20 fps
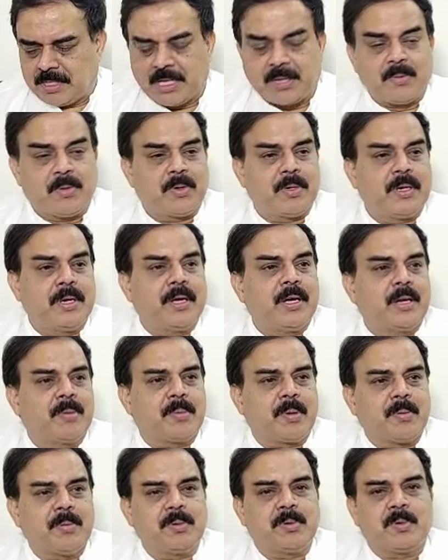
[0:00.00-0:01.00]
జగన్మోహన్ రెడ్డి గారి
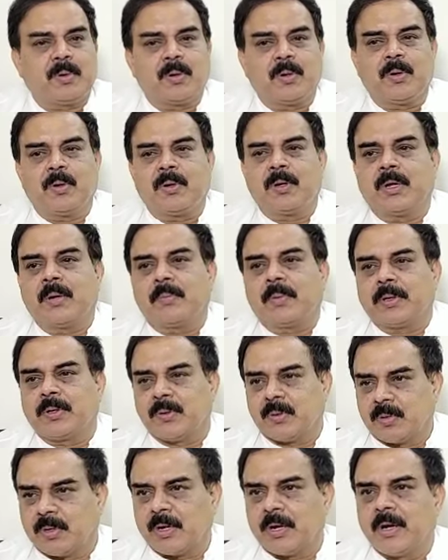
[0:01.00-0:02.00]
ప్రభుత్వంలో ఉన్న ప్రతి
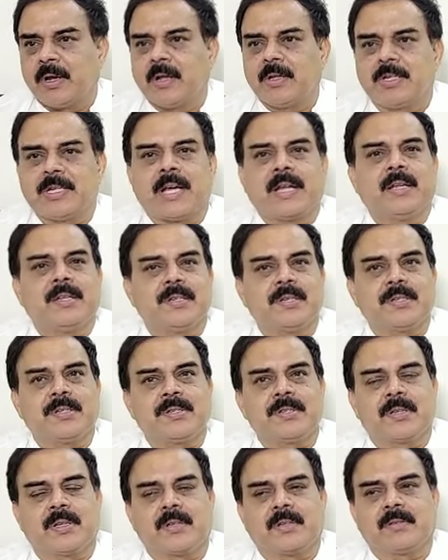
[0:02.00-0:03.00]
ఒక్కరిని నేను ఛాలెంజ్
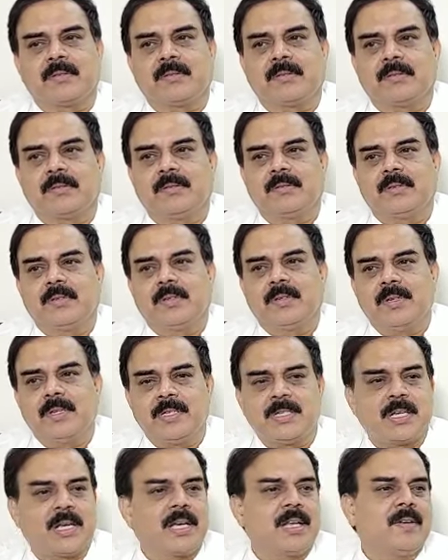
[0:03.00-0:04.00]
చేస్తున్నాను
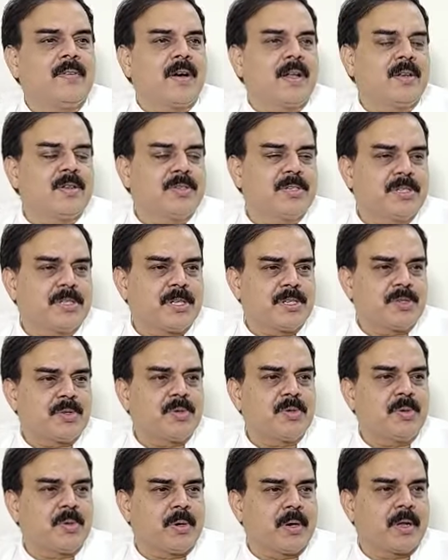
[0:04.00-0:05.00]
నిజంగానే వాళ్ళ
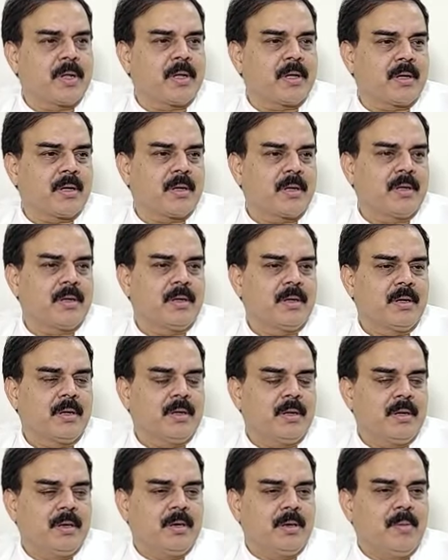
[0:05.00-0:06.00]
చిత్తశుద్ధి ఉంటే
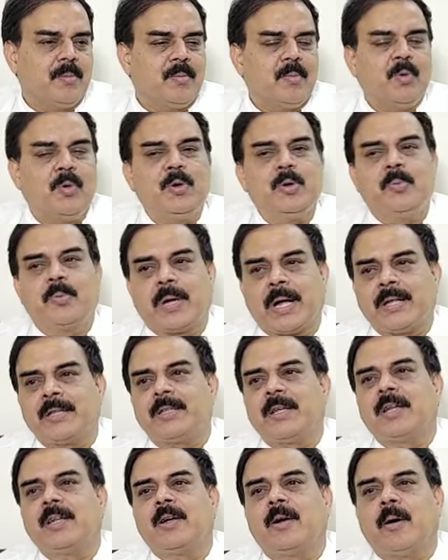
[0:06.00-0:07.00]
మూడు
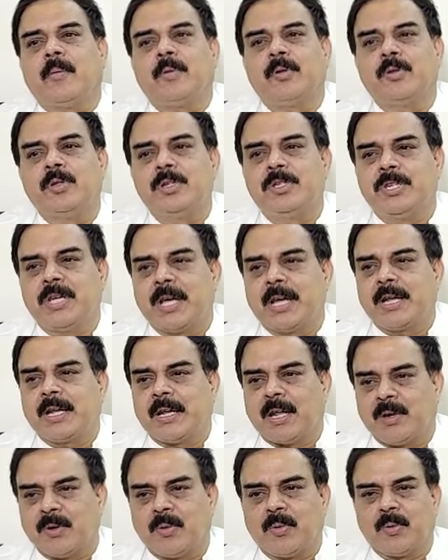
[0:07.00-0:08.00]
ప్రాంతాలు అభివృద్ధి
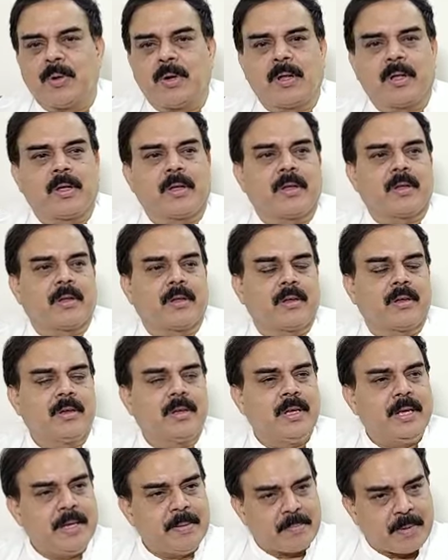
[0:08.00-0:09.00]
చేయాలని అనుకుంటే
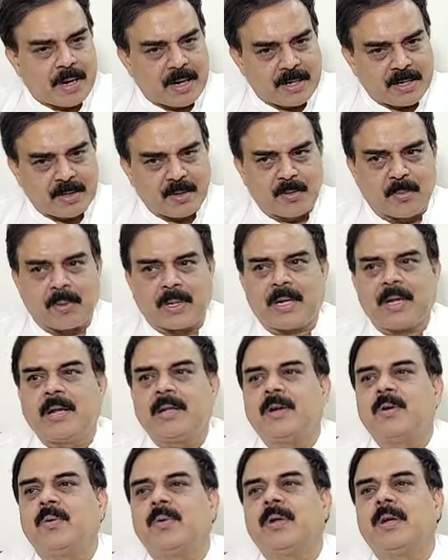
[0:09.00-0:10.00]
ఈ పాటికి ఒక
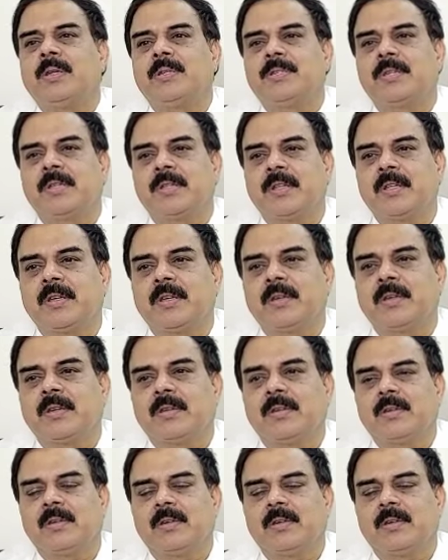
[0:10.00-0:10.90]
ప్రణాళిక ఉండాల్సింది